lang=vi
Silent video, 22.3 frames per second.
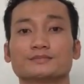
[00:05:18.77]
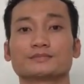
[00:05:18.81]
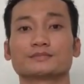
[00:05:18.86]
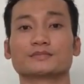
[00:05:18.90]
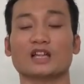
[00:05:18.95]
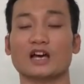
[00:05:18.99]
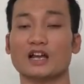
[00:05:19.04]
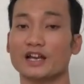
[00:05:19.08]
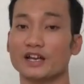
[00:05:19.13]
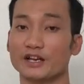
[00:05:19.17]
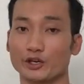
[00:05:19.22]

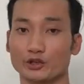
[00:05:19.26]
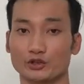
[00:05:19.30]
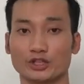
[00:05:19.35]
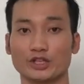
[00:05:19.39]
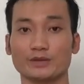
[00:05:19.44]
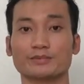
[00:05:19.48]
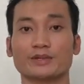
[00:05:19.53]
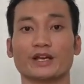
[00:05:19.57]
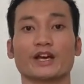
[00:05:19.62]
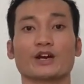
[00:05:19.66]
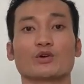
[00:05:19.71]
đó là điều
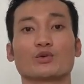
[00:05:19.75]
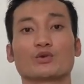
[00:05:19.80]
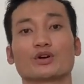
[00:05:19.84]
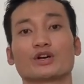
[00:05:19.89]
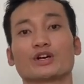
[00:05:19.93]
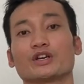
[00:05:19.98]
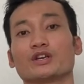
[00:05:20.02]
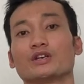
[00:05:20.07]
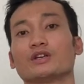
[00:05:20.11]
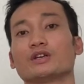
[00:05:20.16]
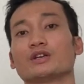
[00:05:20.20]
tiếp theo
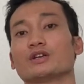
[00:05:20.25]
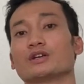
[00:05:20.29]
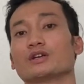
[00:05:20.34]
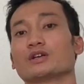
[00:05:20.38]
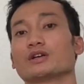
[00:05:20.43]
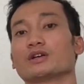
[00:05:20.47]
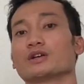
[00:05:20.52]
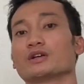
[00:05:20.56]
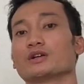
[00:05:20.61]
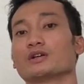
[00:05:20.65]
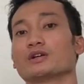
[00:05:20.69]
khi
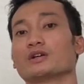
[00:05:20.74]
ờ,